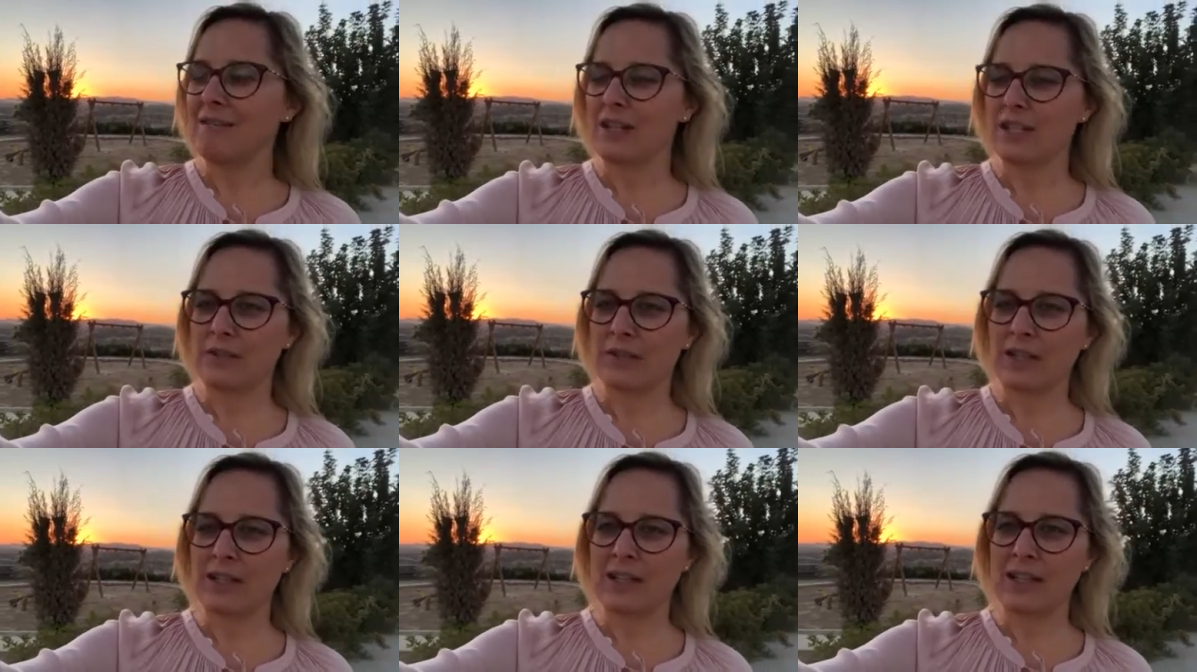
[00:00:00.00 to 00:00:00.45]

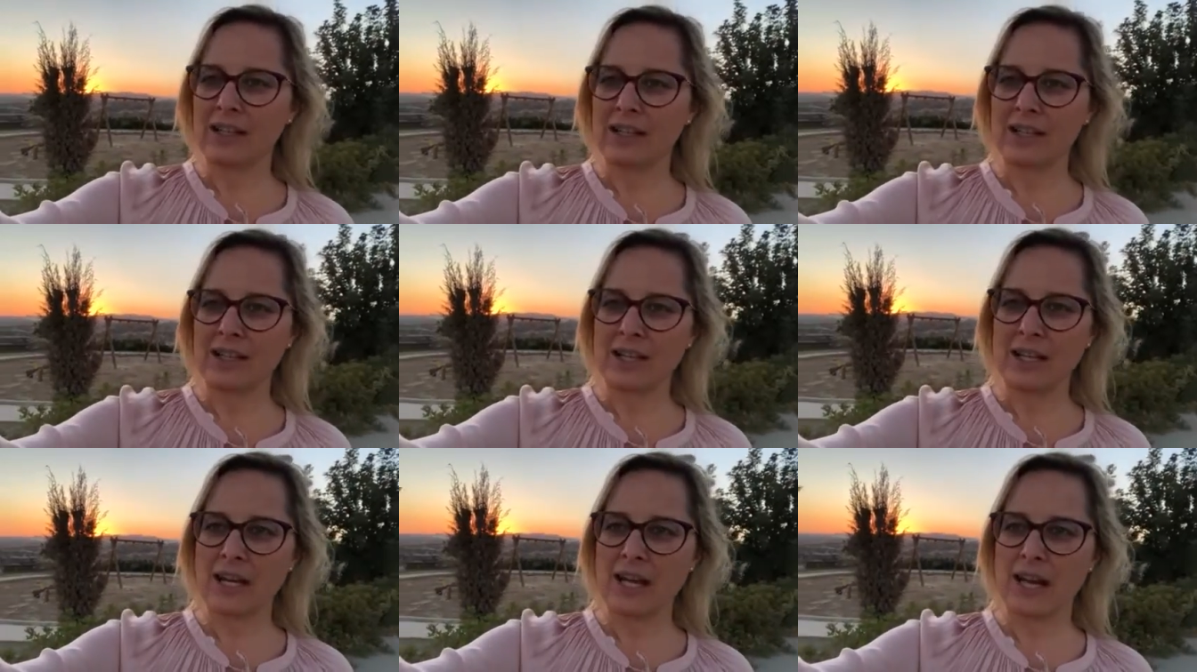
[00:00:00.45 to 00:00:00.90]
was wir denn
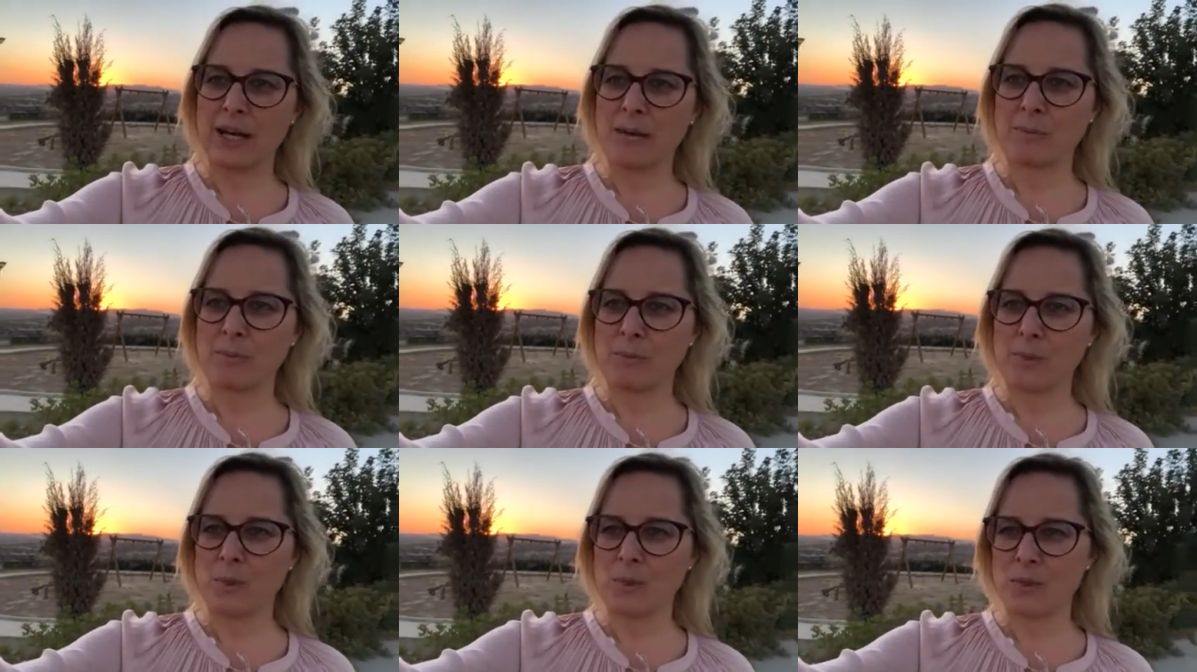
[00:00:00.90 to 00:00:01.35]
gerne
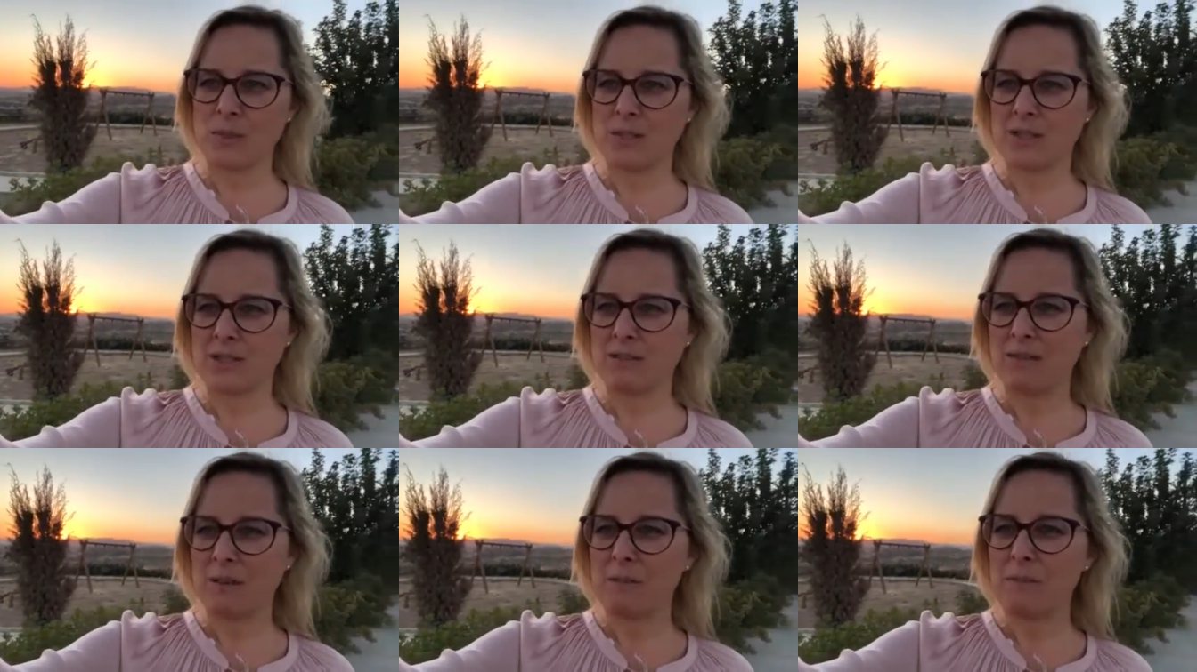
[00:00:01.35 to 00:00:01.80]
haben
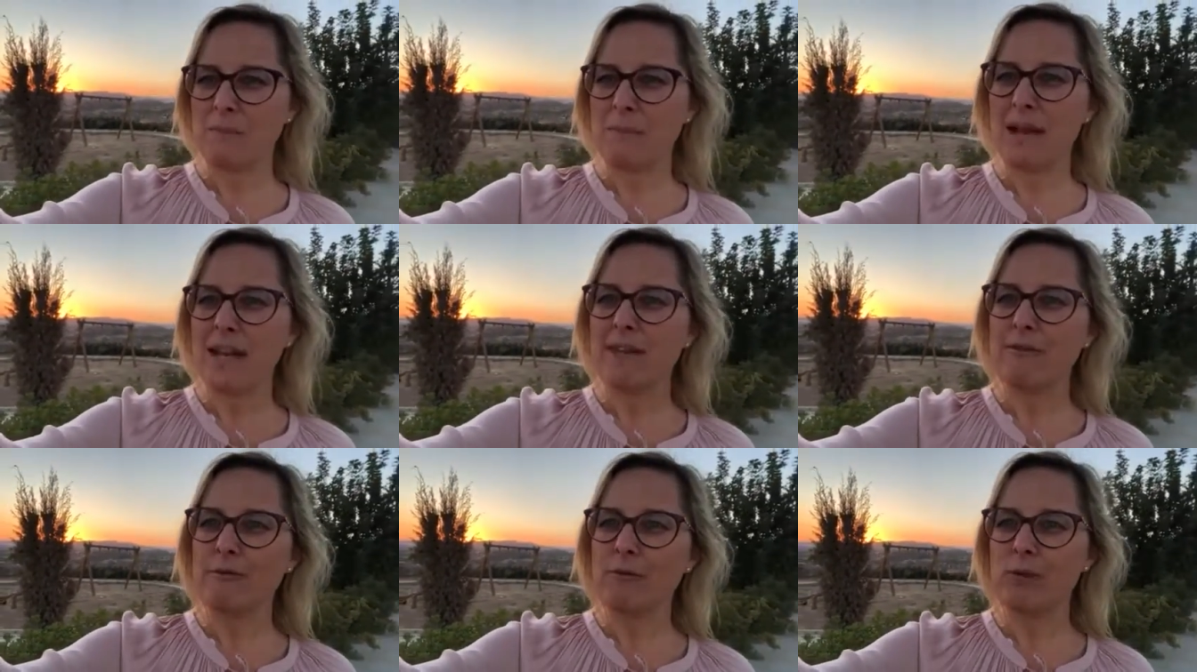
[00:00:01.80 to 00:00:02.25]
möchten. Und
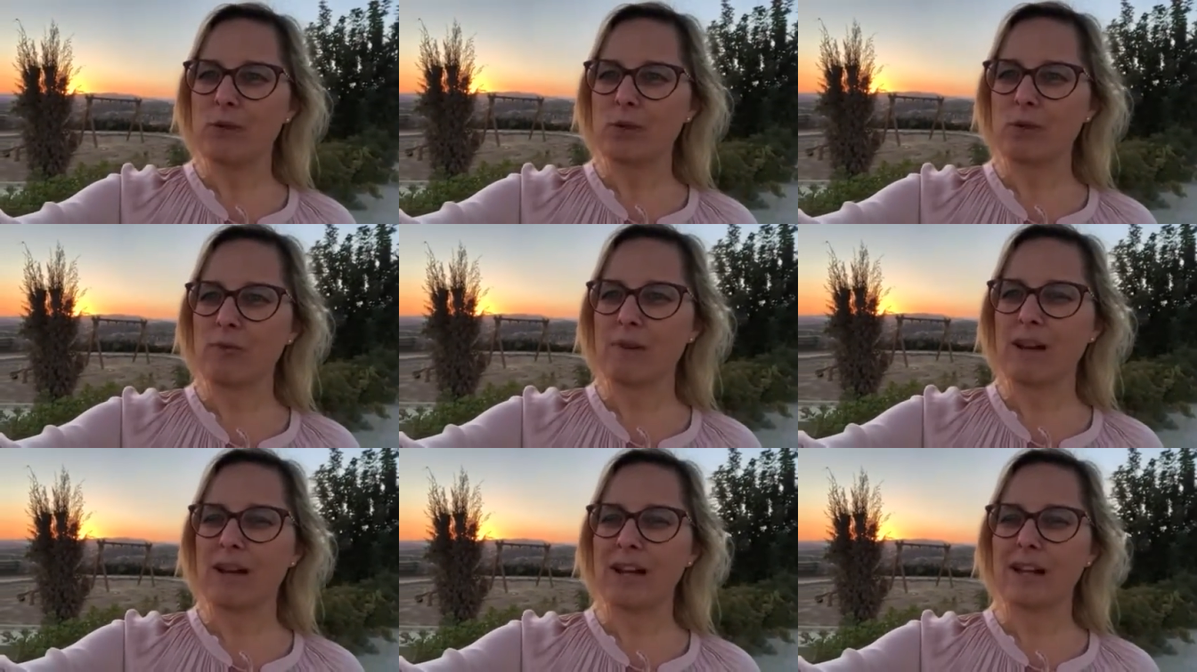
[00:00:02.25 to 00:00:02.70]
mein
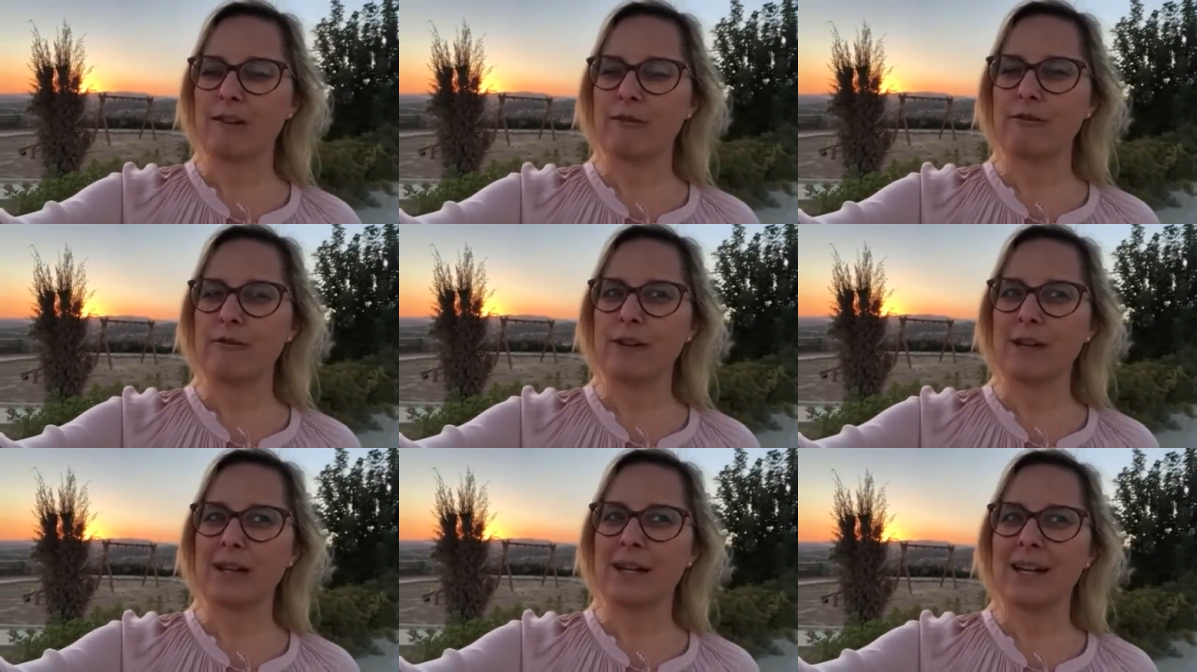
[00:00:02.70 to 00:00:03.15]
Wunsch war
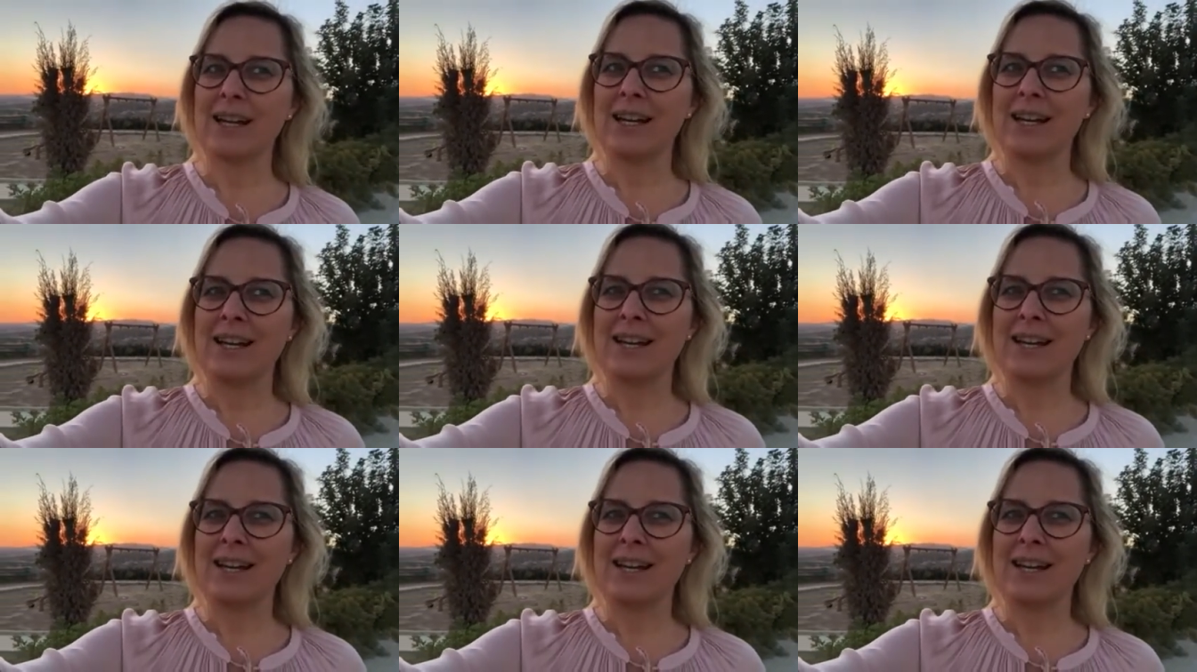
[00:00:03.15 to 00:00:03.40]
einfach,